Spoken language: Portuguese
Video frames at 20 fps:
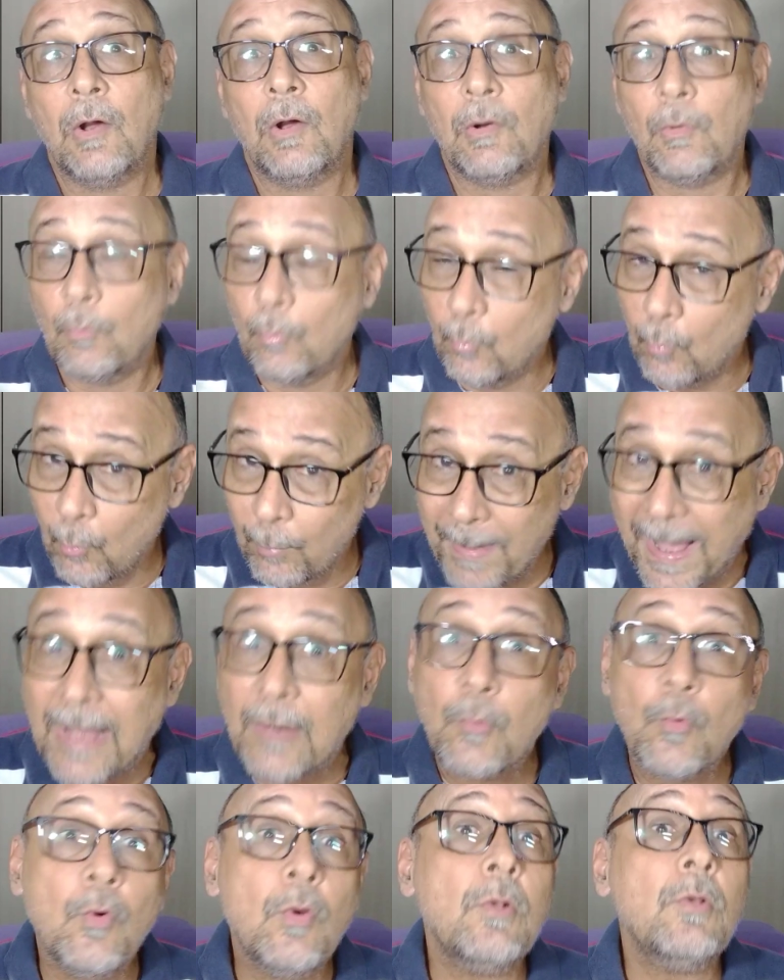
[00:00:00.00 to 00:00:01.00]
O, o
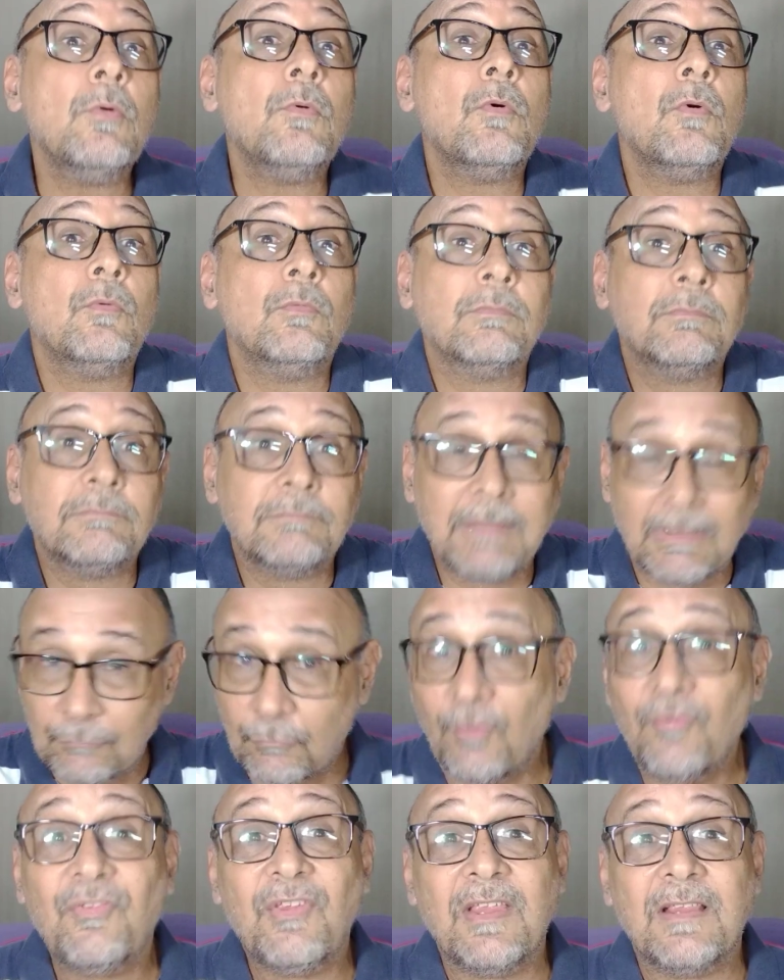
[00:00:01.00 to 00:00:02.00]
barulho da
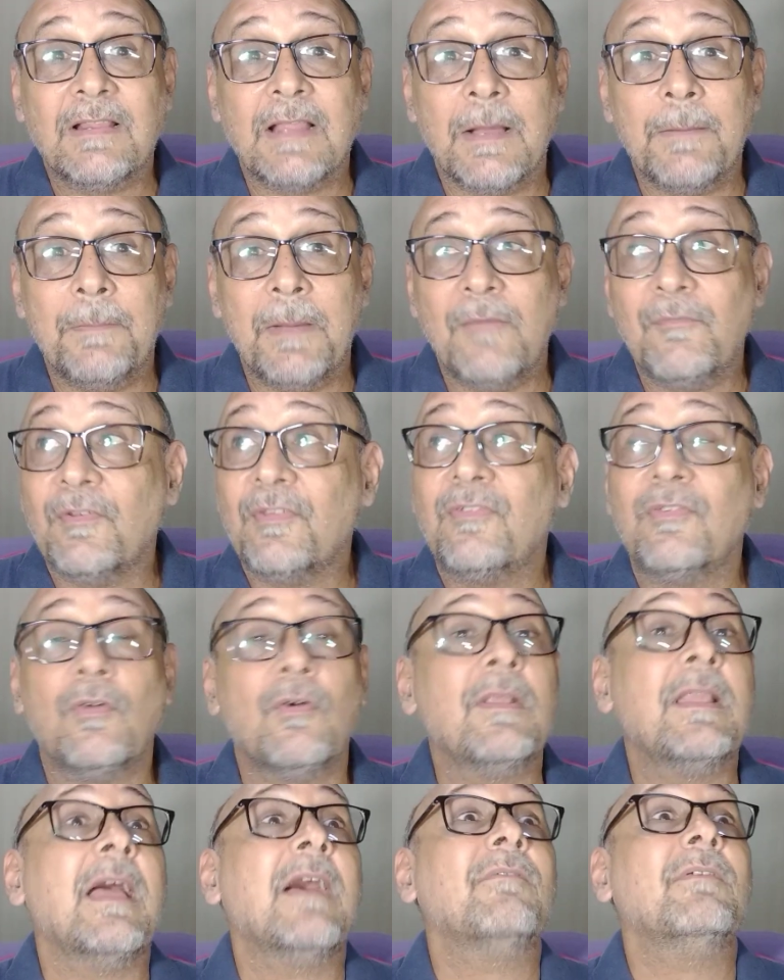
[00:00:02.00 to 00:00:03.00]
torcida, mas você
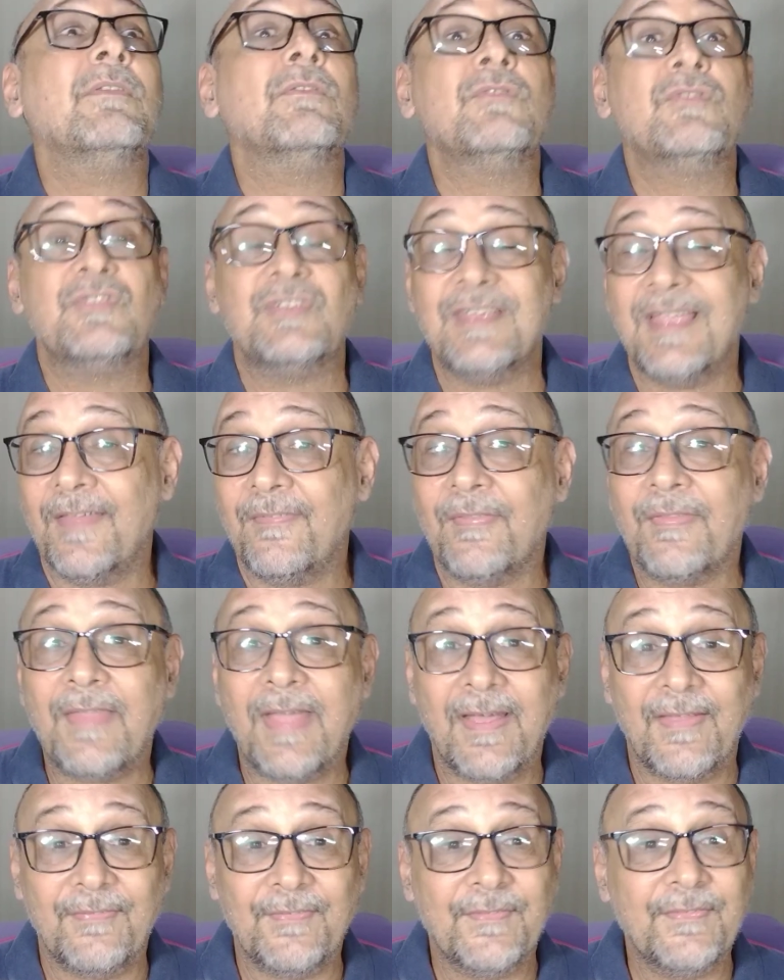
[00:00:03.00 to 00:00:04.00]
olhava não tinha
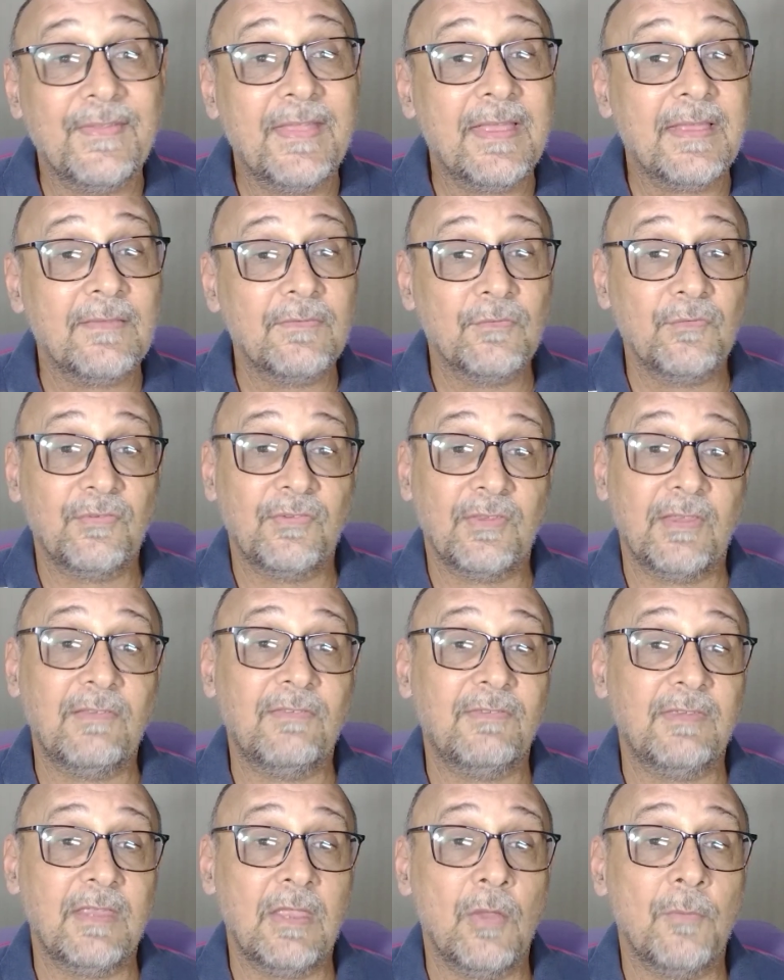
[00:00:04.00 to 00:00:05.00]
nada, né? Não sei
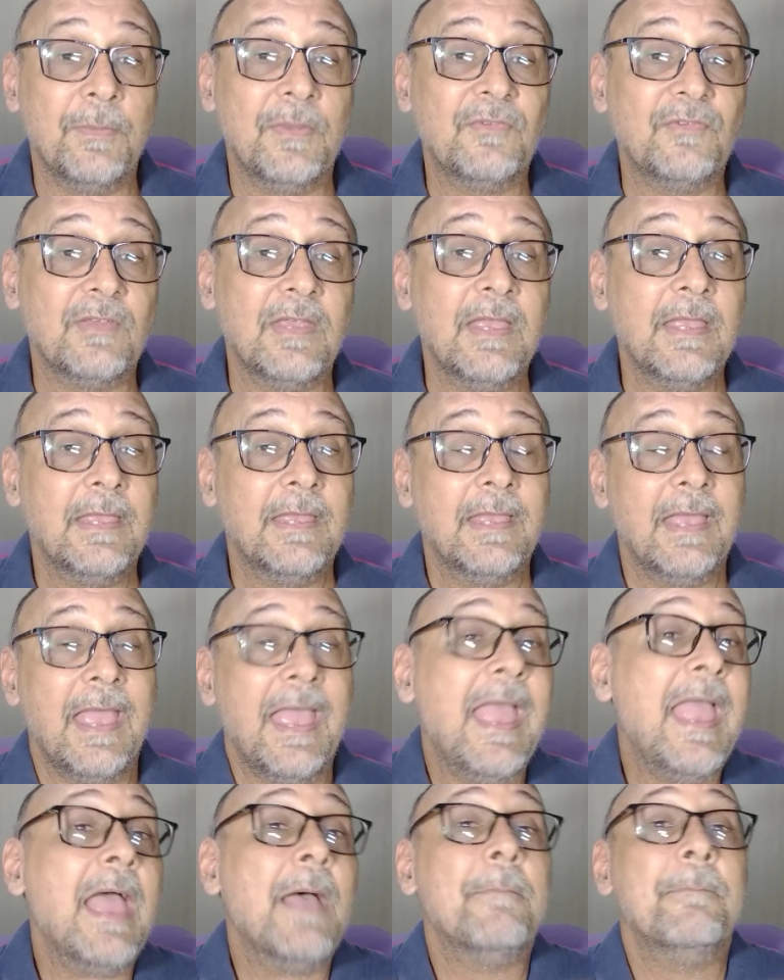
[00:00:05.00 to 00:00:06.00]
se realmente
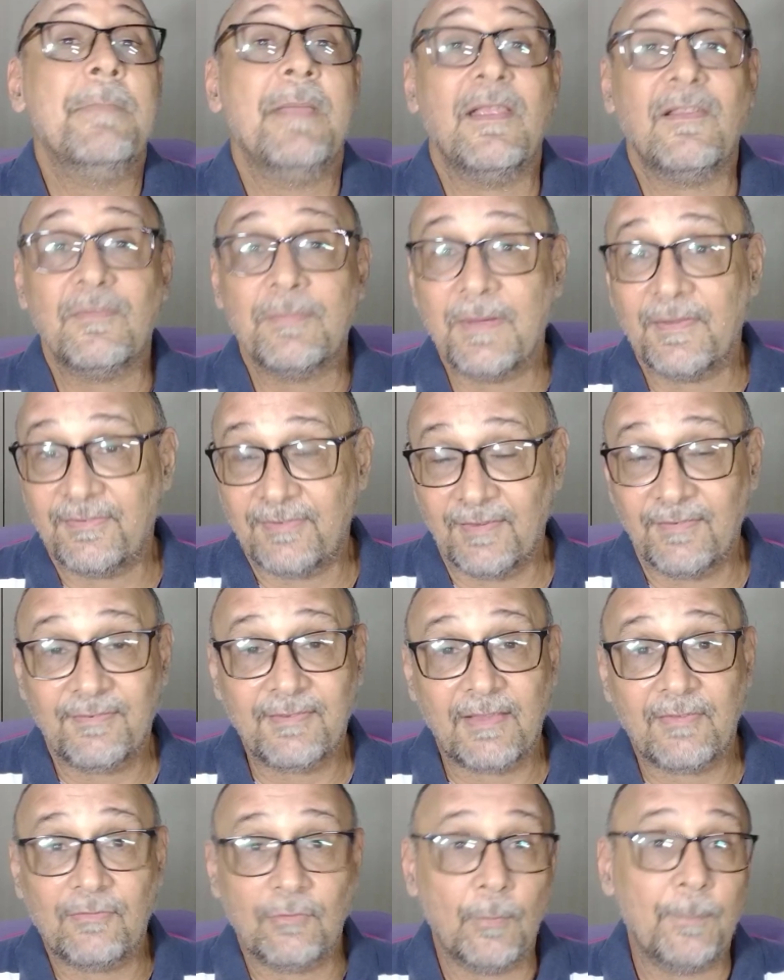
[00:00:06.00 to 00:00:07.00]
é a mesma
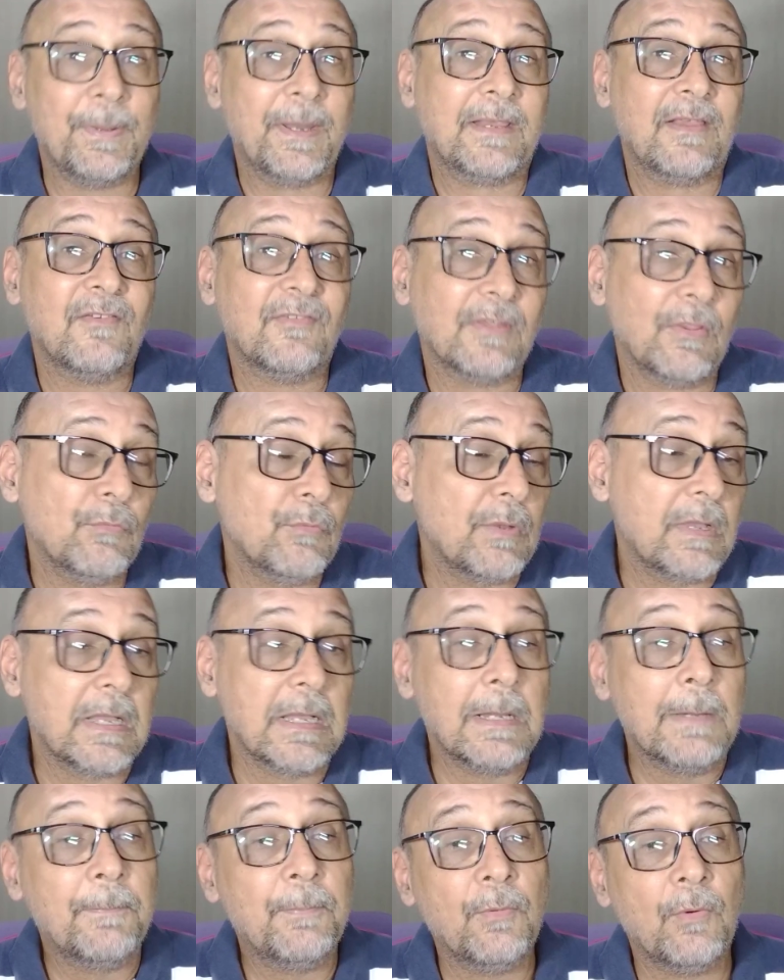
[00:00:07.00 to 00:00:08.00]
sensação para quem está no
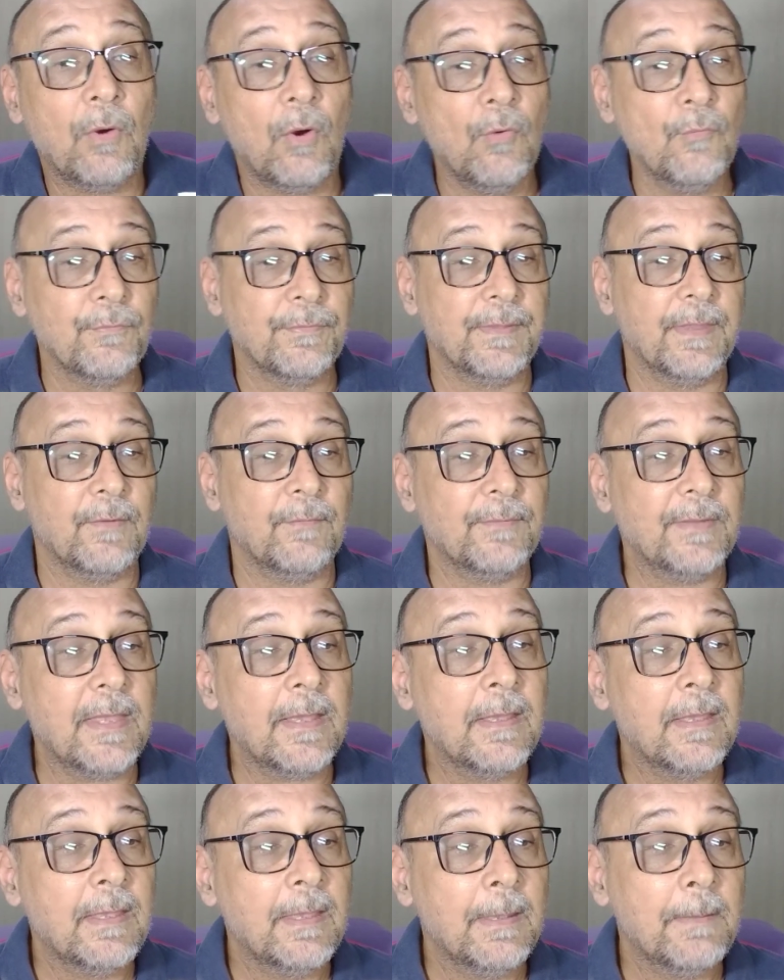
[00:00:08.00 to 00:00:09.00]
campo ou não, né?